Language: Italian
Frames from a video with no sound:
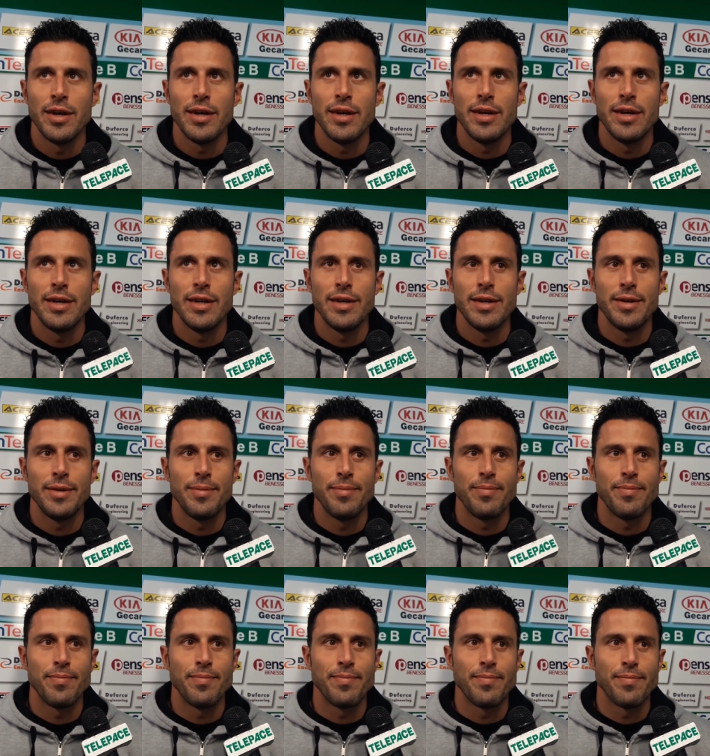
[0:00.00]
E,
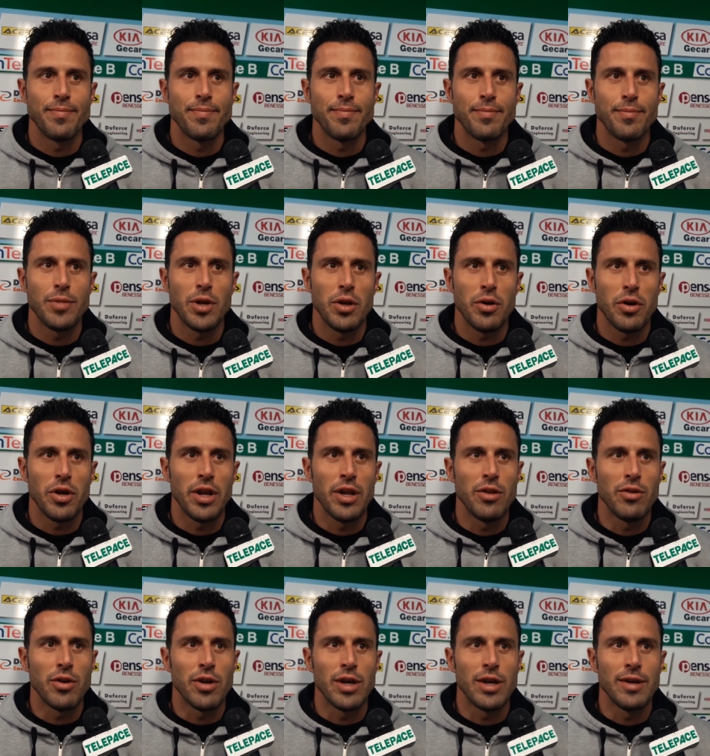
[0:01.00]
ehm, però
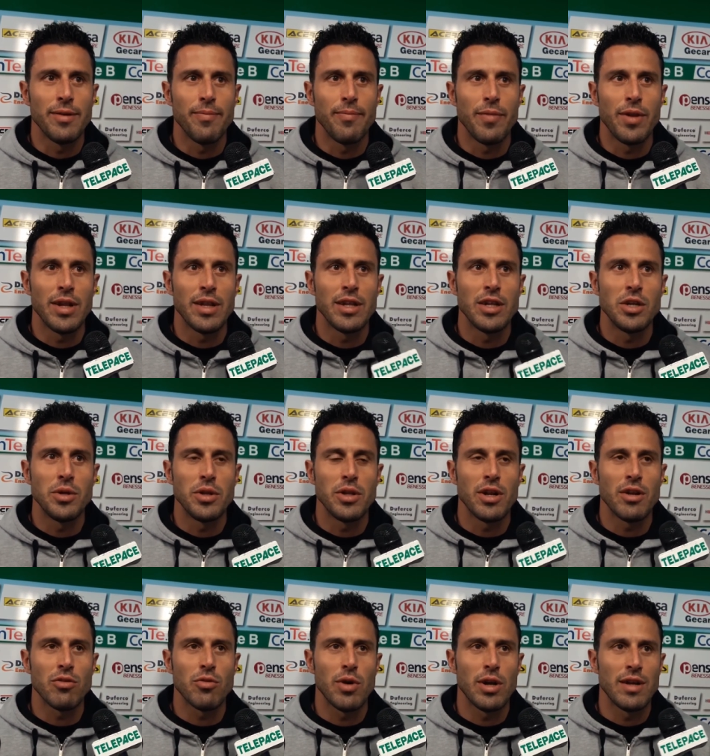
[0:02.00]
credo che l'atteggiamento
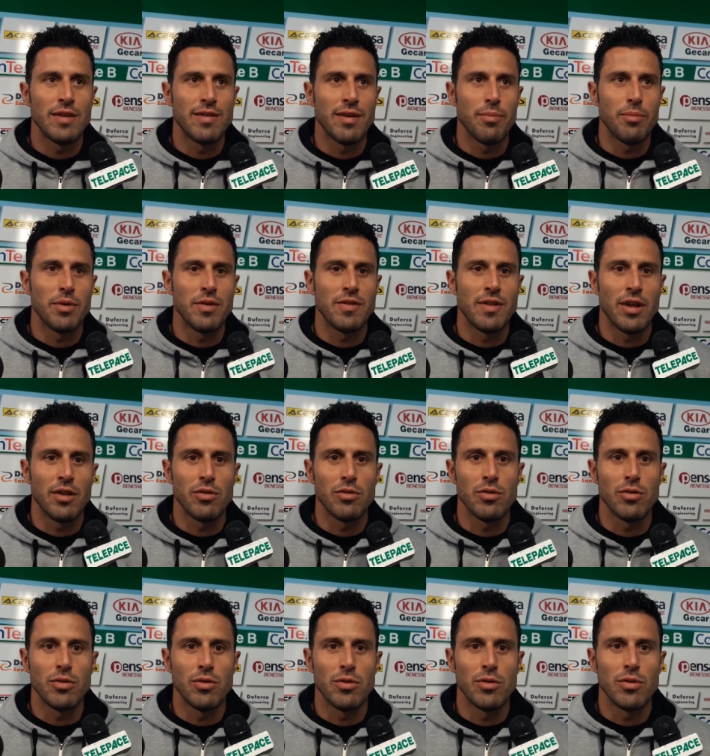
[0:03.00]
della squadra è sempre
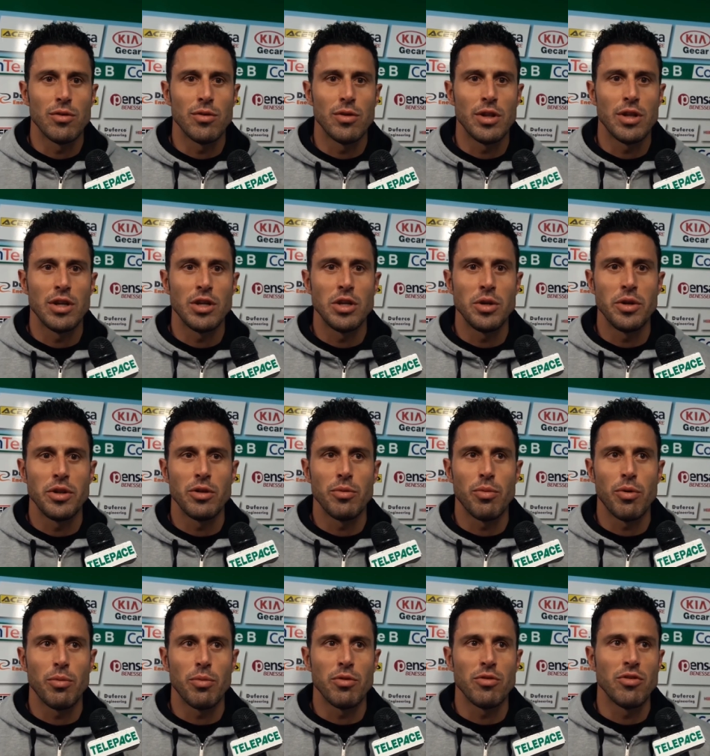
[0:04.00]
stato un atteggiamento
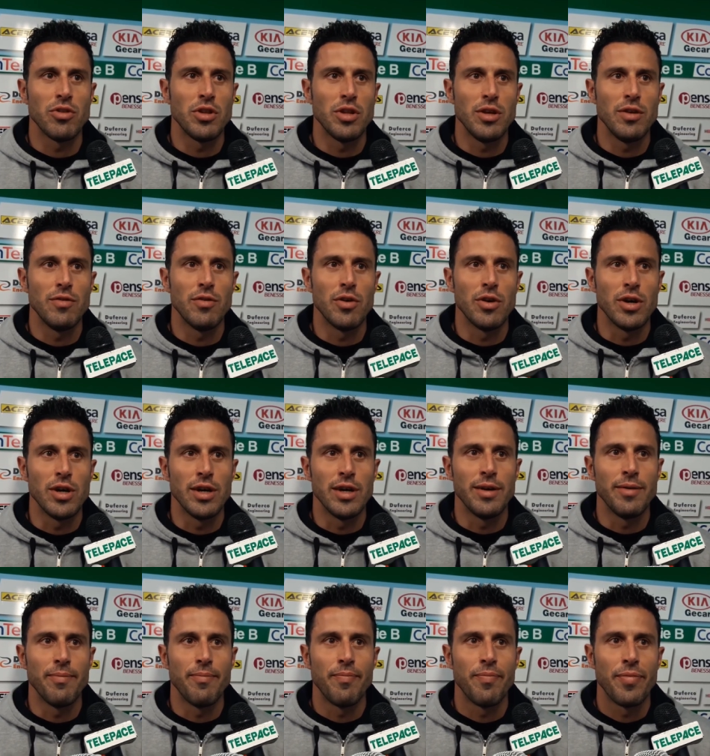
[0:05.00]
propositivo
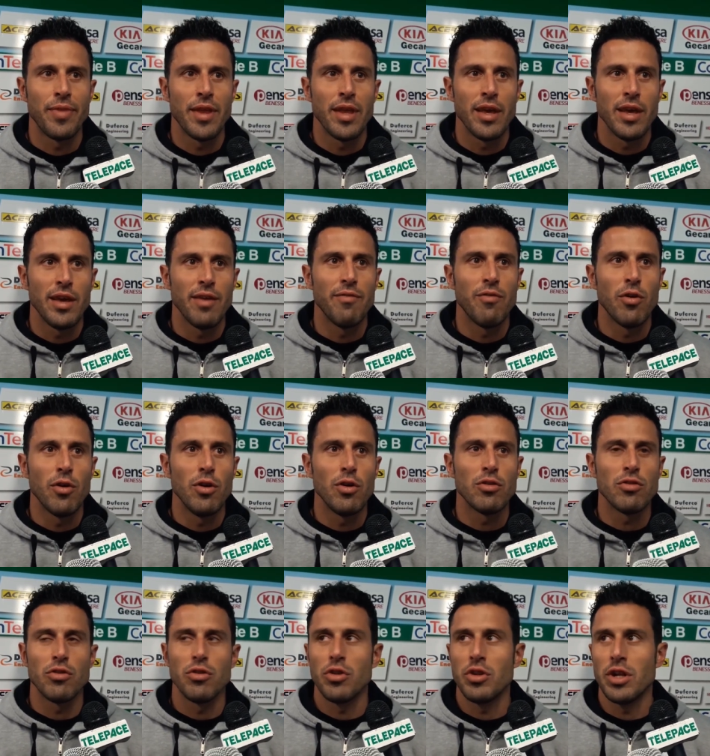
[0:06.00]
e, e,
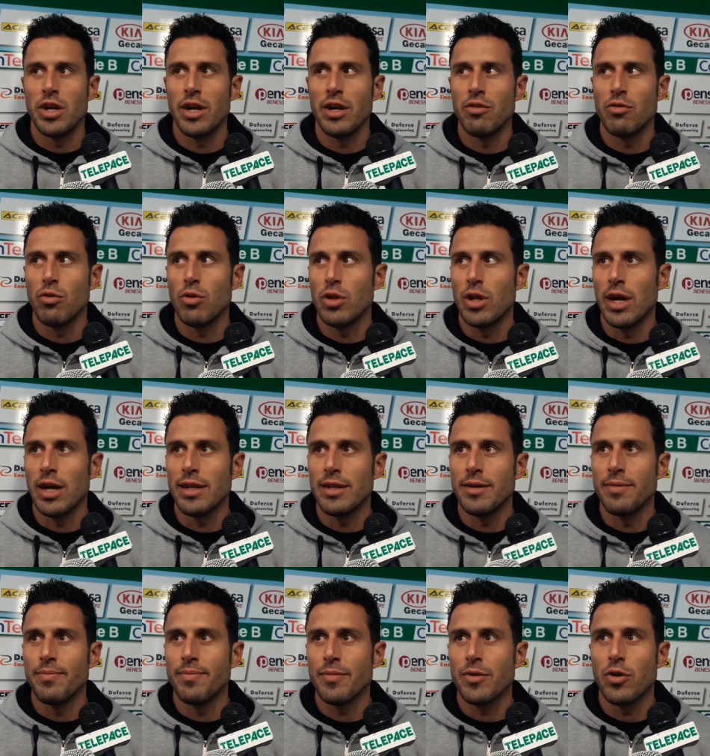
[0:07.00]
voglioso di ottenere
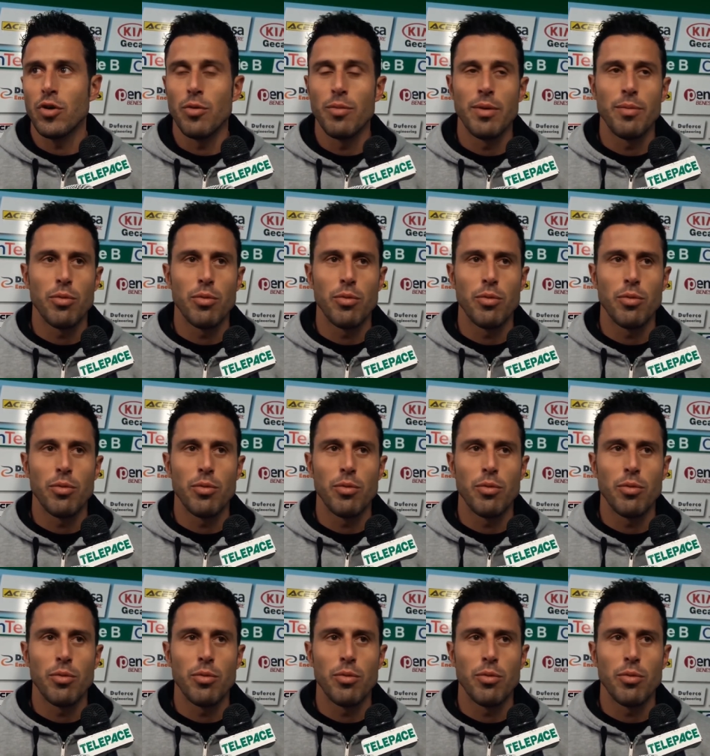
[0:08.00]
risultati, come